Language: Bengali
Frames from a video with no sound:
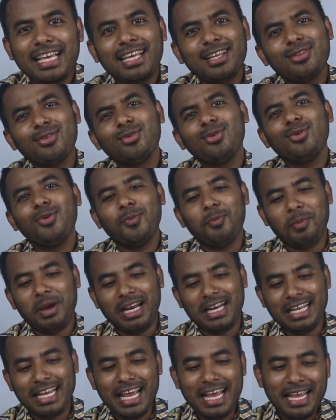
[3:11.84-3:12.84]
কিন্তু
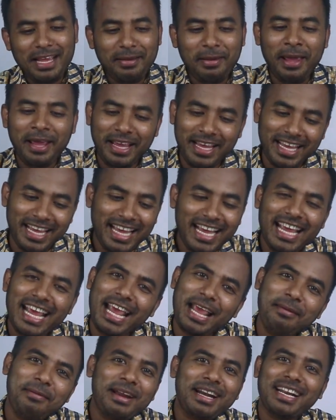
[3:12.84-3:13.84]
মানে এই
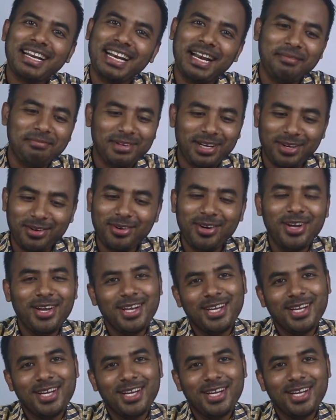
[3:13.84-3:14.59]
এই ব্যাটা র্যামটাও